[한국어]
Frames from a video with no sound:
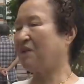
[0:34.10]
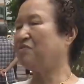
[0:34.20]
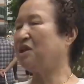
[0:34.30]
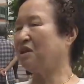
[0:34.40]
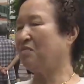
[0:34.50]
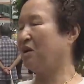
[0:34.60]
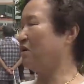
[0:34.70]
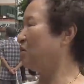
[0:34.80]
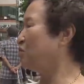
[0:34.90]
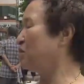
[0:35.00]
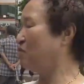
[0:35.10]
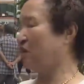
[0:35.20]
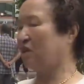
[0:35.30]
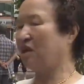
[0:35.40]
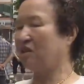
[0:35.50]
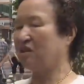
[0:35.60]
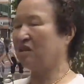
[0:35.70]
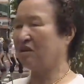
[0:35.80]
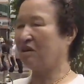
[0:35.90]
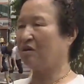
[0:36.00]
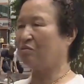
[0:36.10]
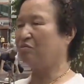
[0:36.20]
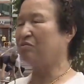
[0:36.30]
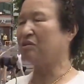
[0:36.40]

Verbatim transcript: 갑자기 막 그냥 물이 막 달라드니까